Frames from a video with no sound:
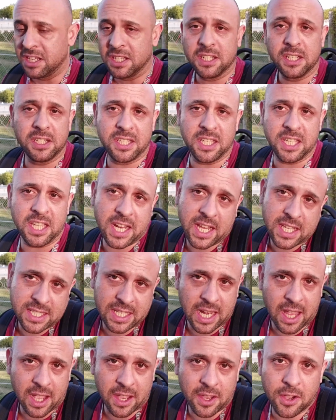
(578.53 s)
ni siquiera
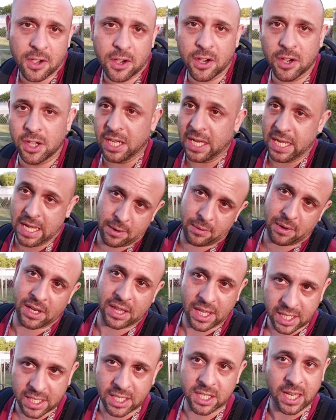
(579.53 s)
se lagueó y la
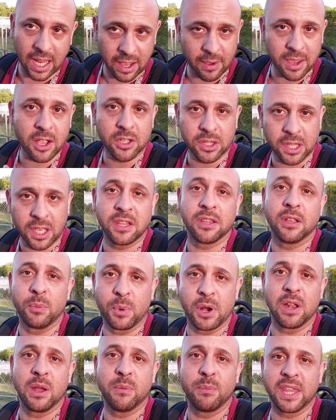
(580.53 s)
verdad es que ya vengo teniendo
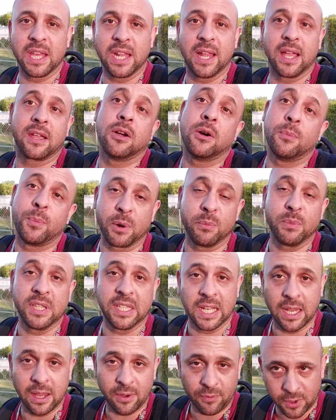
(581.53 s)
problemas de lagueo por mi
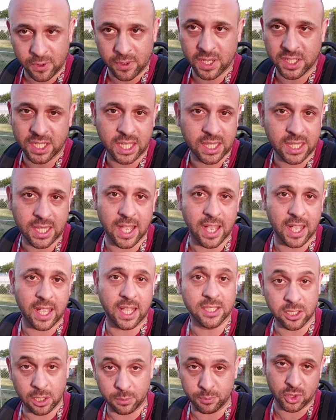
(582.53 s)
teléfono que ya está
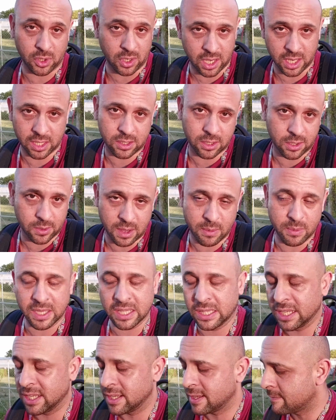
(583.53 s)
casi obsoleto
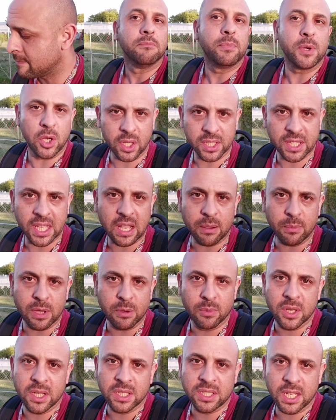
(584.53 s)
obviamente, pero hasta acá
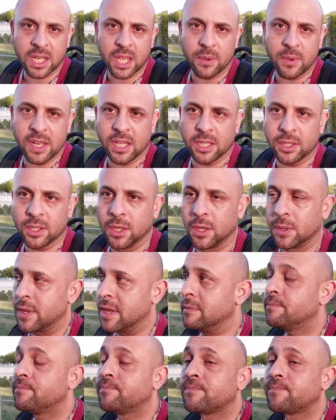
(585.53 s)
podemos decir que viene todo bien.